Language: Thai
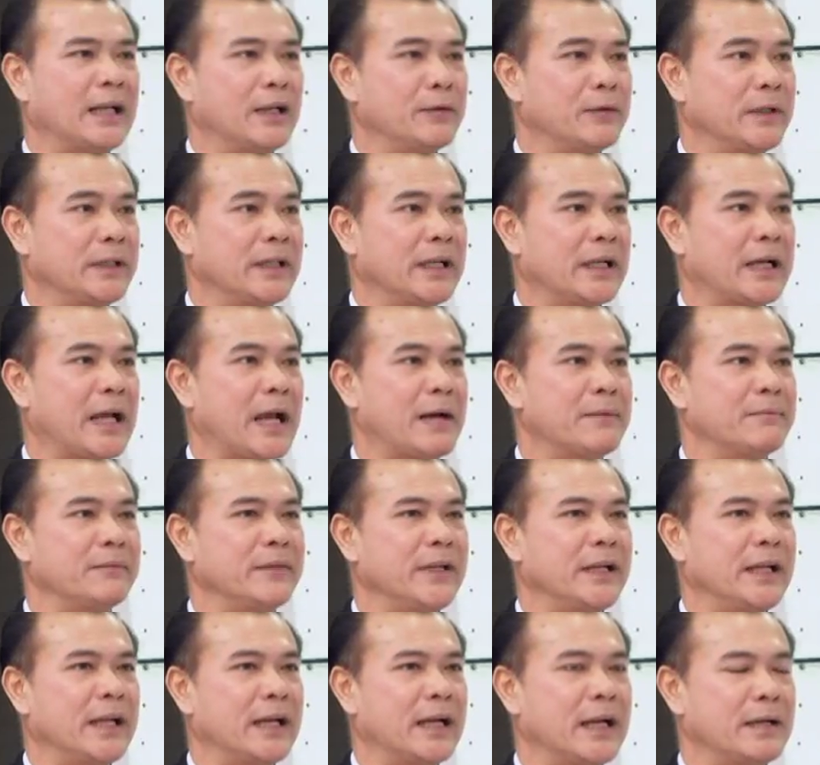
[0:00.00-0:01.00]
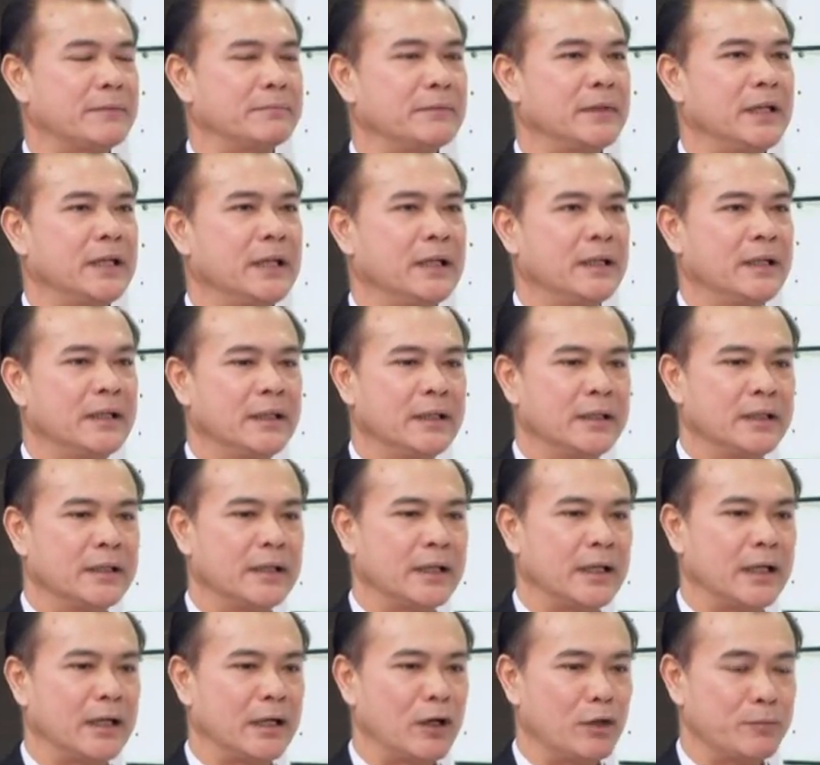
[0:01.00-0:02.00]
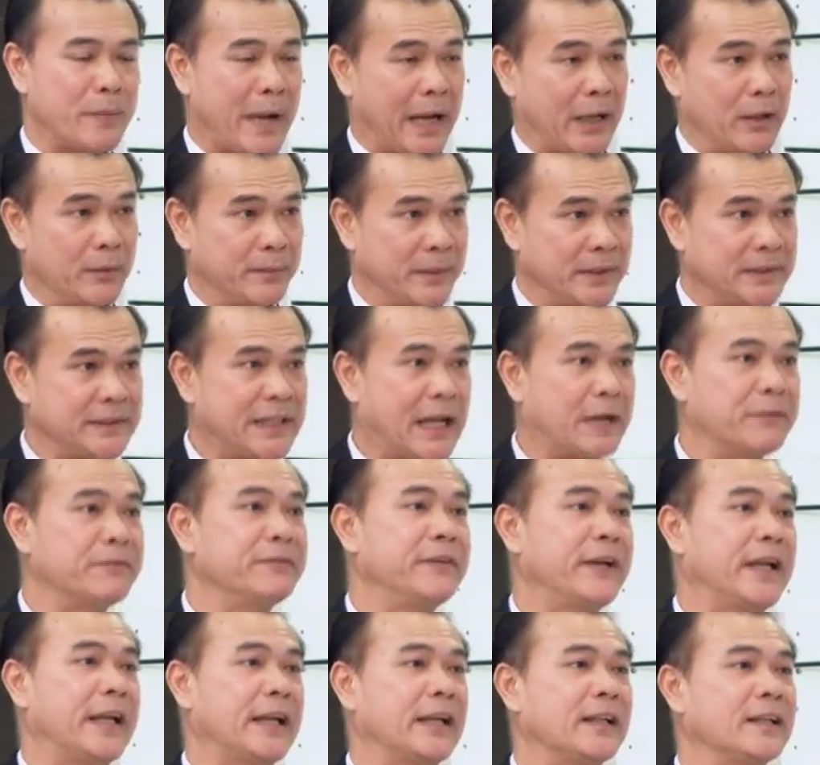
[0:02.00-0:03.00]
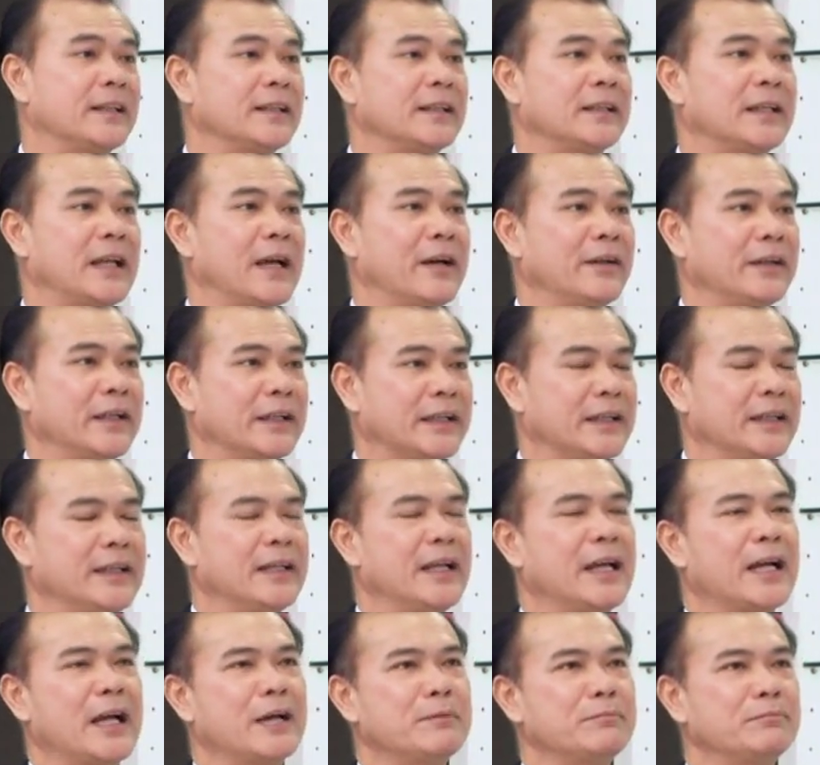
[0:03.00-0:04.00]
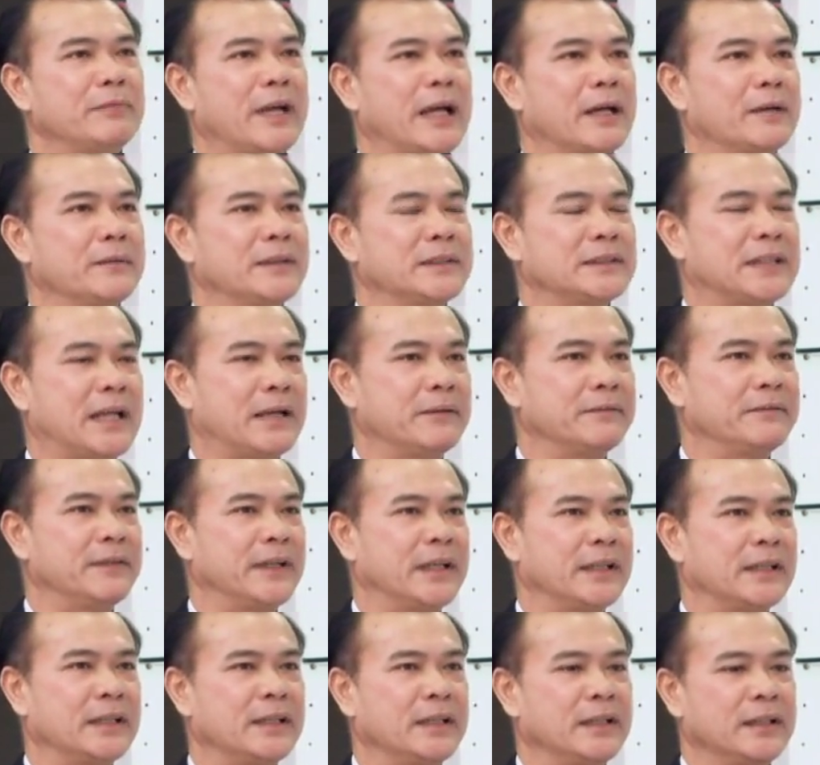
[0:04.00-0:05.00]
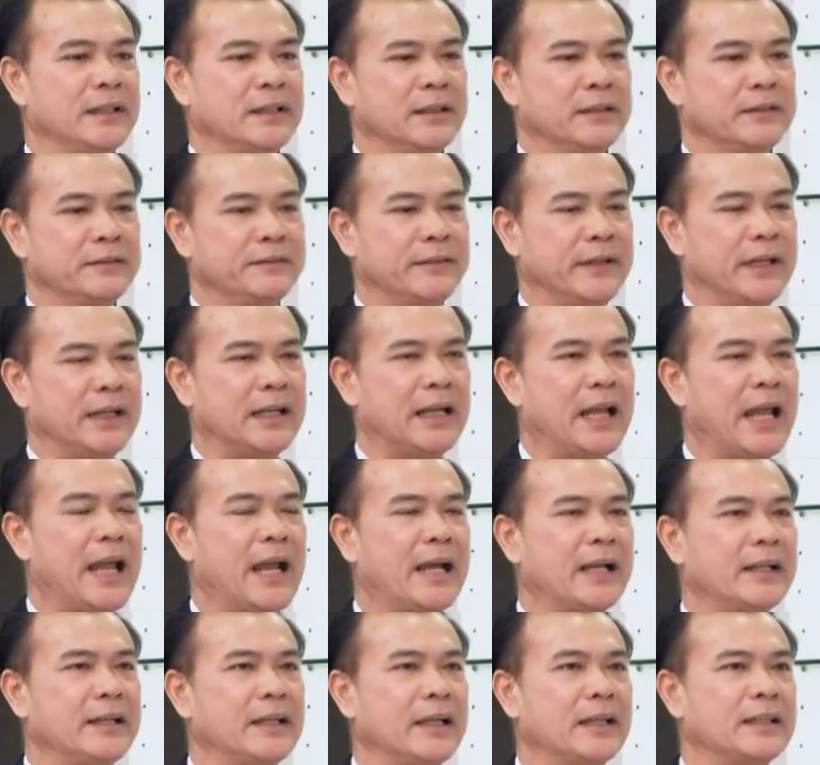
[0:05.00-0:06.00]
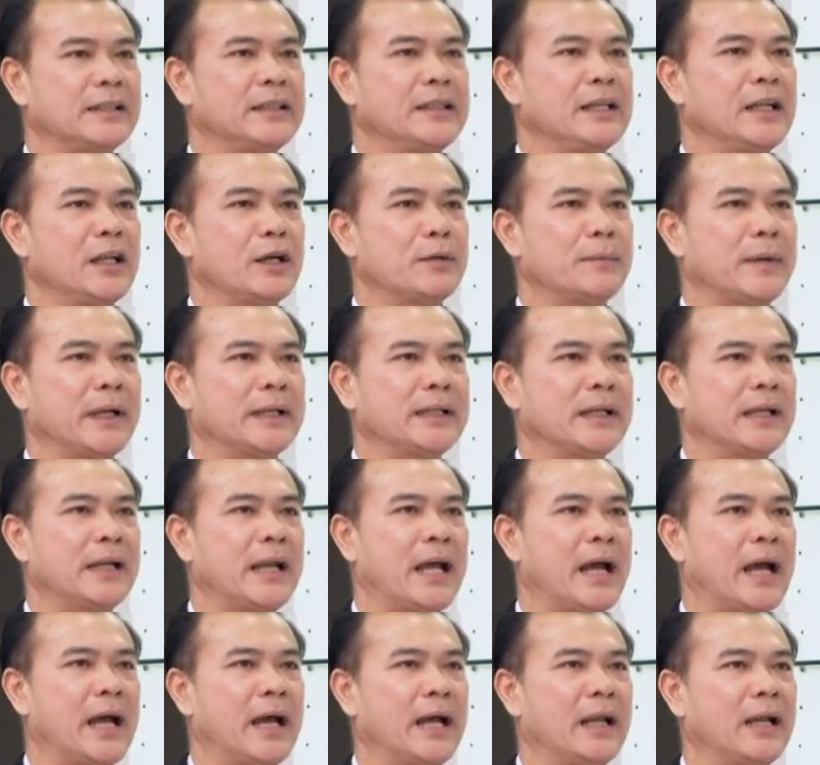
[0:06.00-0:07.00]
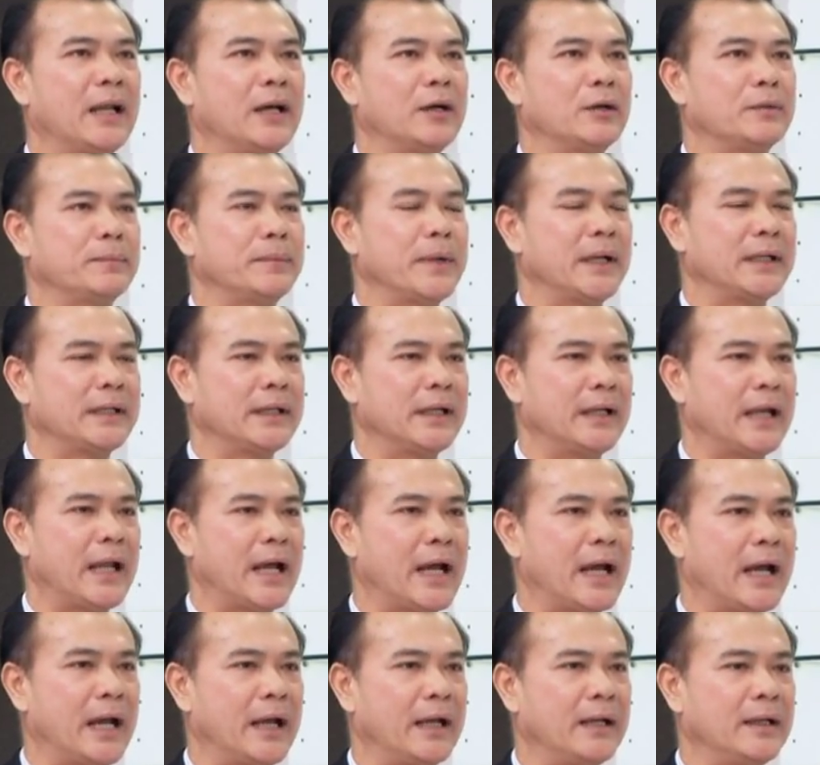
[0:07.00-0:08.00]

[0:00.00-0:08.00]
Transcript: นวัตกรรมเนี่ยนะครับเอาแบ่งออกเป็น 3 เฟสเอาอย่างนี้นะครับแบ่งออกเป็น3เฟสเฟสแรกเนี่ยที่เราพัฒนาเราพัฒนา